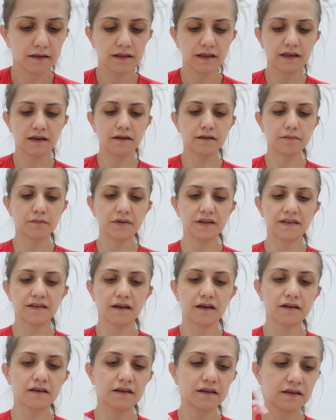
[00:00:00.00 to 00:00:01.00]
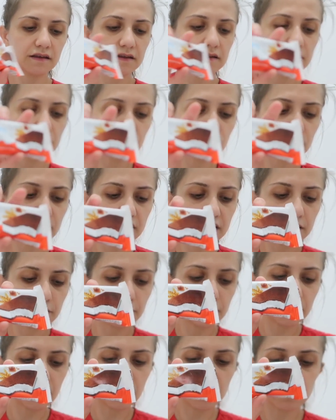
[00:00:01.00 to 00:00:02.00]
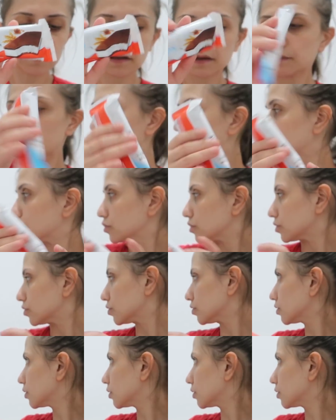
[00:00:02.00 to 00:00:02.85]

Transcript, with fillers: Derin bir tane süt dilimi aldım. Hemen bunu